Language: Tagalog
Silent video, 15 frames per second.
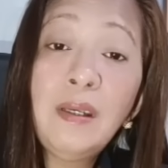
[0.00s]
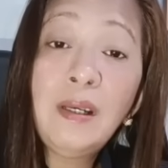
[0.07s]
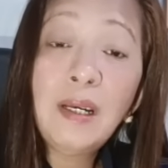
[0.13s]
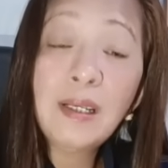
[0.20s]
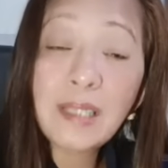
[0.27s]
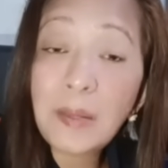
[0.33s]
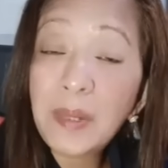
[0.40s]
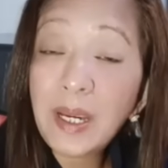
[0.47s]
At
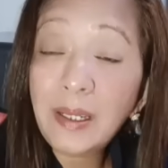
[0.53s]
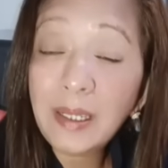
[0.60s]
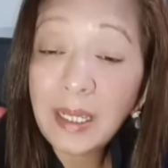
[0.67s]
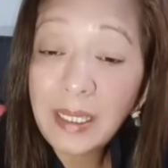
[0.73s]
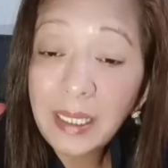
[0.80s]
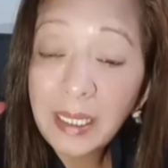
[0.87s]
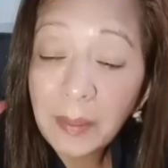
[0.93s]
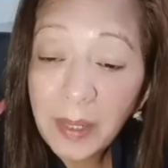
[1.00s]
sabi nga ni
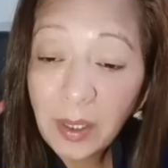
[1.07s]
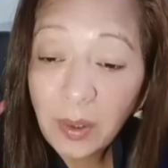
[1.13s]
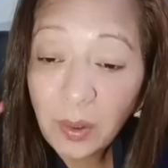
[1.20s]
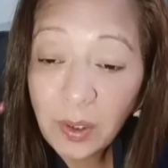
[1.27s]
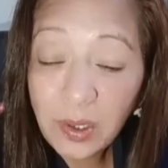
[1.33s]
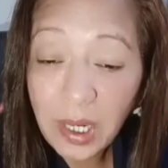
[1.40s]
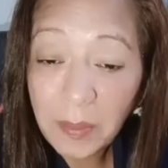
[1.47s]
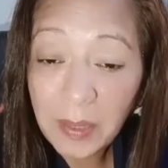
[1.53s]
Kalingap Edo,
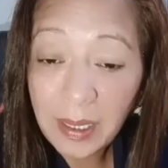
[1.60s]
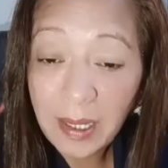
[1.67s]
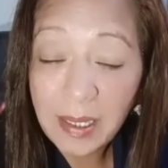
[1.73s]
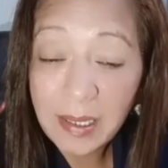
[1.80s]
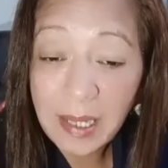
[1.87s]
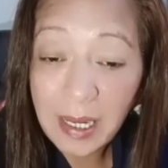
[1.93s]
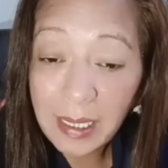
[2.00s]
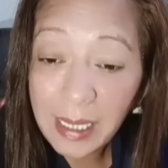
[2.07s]
siya ay matagal na
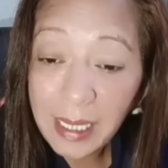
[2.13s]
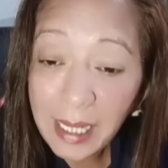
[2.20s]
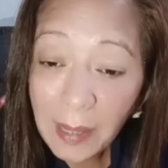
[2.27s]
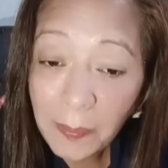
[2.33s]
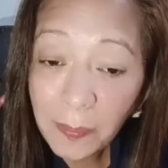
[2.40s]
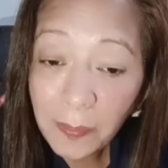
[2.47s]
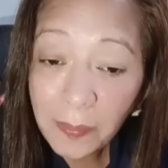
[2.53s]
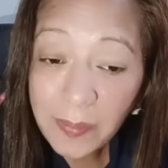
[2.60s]
sa Kalingap.
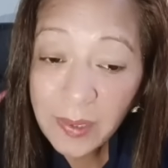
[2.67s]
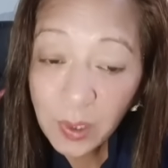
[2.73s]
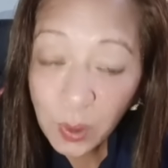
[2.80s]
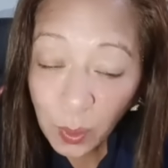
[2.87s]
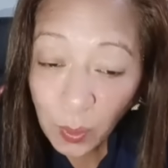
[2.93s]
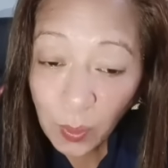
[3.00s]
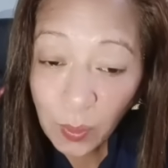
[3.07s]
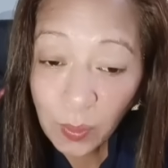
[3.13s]

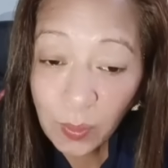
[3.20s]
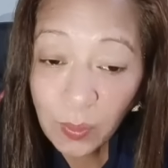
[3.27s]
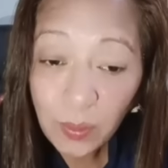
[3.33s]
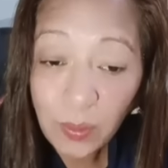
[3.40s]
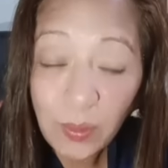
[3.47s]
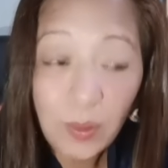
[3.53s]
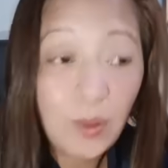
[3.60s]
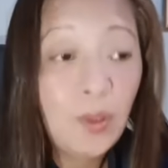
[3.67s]
So,
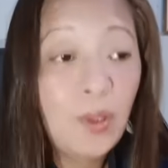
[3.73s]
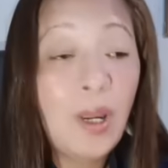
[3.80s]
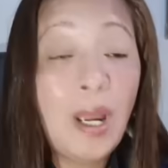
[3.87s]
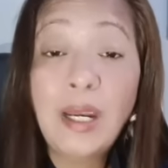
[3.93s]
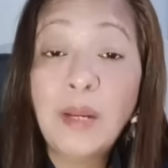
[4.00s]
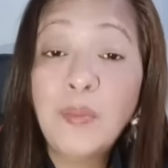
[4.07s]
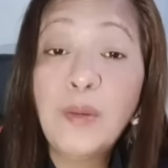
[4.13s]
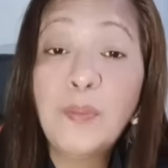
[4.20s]

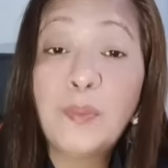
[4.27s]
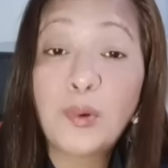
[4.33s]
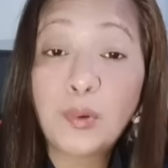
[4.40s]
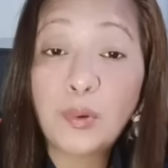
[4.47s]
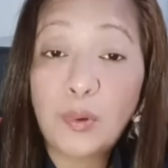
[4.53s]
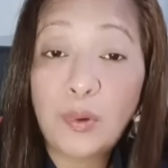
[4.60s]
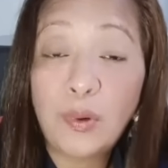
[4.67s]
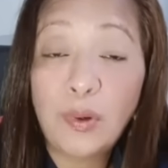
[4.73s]
alam niya yung
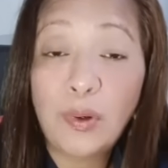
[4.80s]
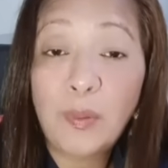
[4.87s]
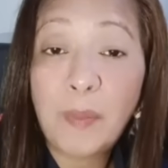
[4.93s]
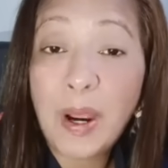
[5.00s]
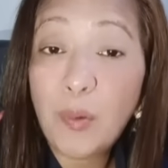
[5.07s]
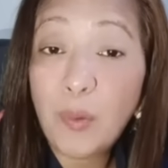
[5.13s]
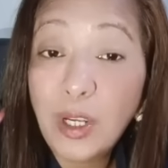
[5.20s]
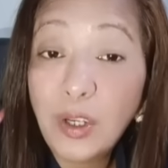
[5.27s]
protocol.
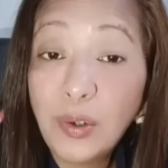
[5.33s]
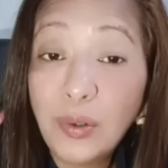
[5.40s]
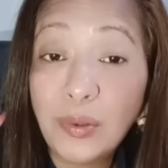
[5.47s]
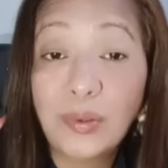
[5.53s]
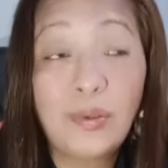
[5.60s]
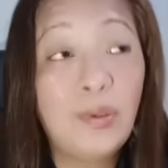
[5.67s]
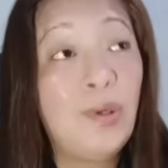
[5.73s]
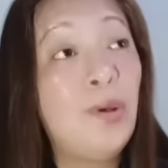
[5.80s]
Bawal yun.
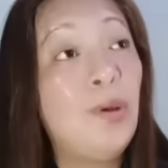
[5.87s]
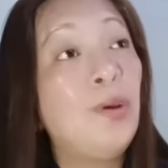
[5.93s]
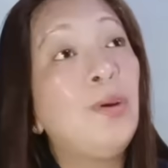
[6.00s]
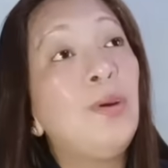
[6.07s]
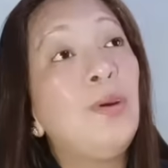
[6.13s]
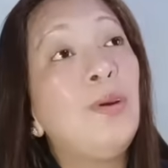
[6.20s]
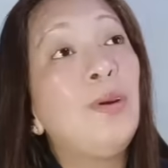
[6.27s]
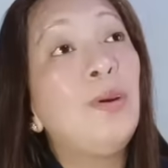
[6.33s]

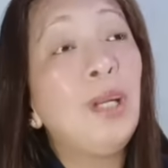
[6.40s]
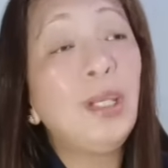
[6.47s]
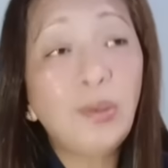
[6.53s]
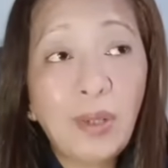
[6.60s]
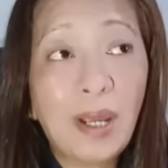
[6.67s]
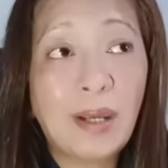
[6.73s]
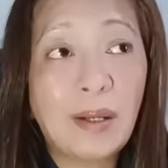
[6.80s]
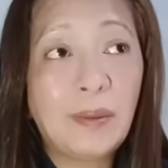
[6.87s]
Eto
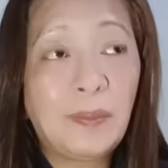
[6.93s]
na,